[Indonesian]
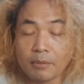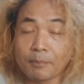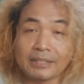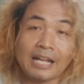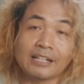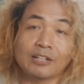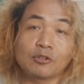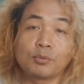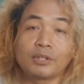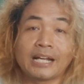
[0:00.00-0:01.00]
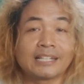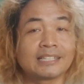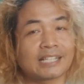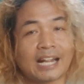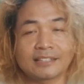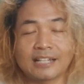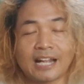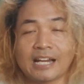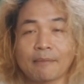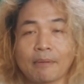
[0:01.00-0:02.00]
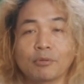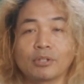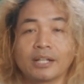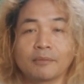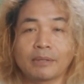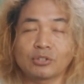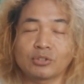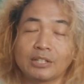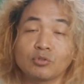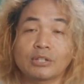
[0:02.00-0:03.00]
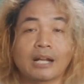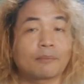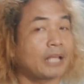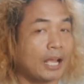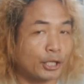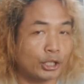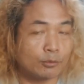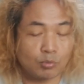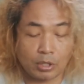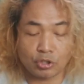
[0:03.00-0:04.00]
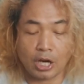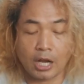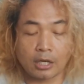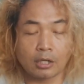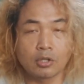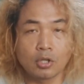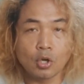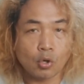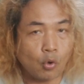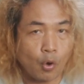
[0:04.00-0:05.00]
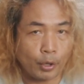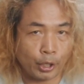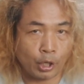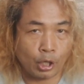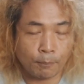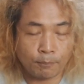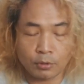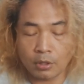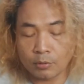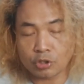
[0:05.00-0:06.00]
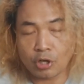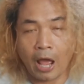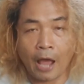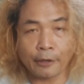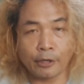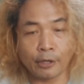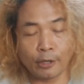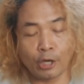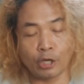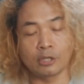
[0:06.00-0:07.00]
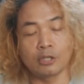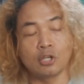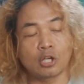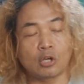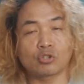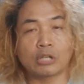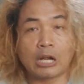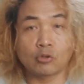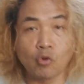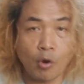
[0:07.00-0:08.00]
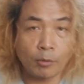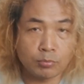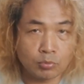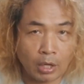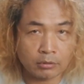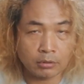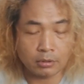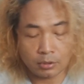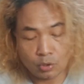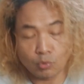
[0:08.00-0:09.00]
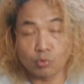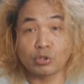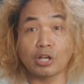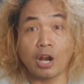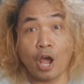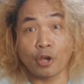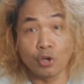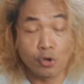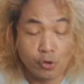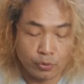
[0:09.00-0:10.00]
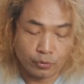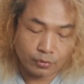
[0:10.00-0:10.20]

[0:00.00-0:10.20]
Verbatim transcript: mempertahankan tubuh dari serangan-serangan apapun ya maksudnya itu serangan penyakit bukan serangan goib ya lain kalau serangan goib itu nanti urusannya lain